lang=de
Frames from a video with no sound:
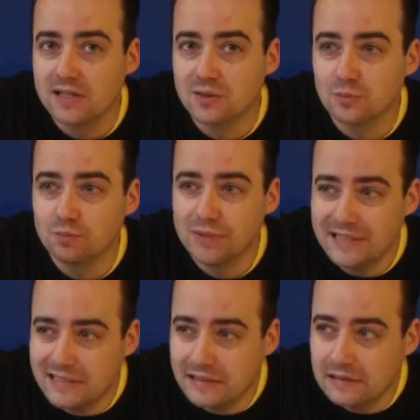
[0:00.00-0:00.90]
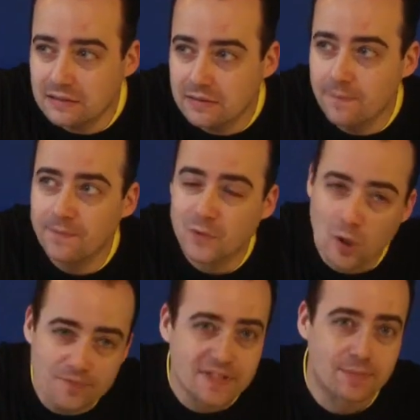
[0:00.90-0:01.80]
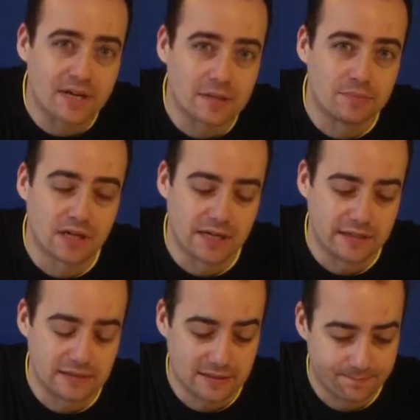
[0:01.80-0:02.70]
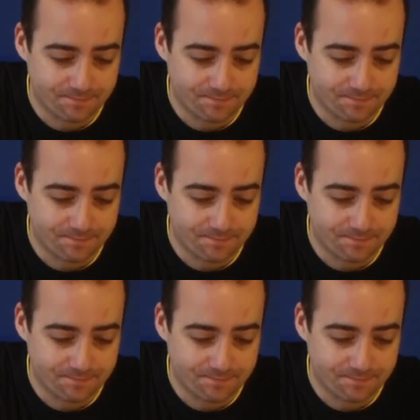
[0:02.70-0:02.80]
so ein bisschen Kopfzerbrechen bereitet.